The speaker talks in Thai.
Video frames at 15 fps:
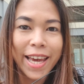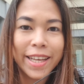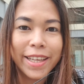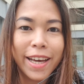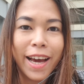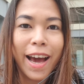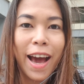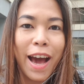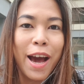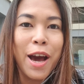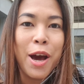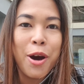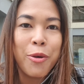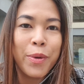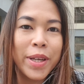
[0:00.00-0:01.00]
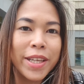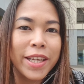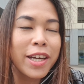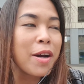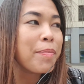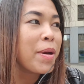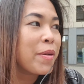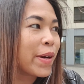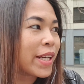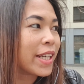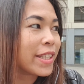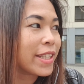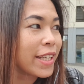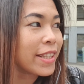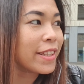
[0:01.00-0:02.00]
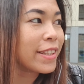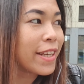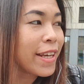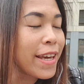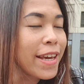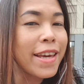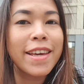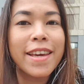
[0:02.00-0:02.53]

นด์นะคะ วันนี้ก็เป็นวันอาทิตย์ที่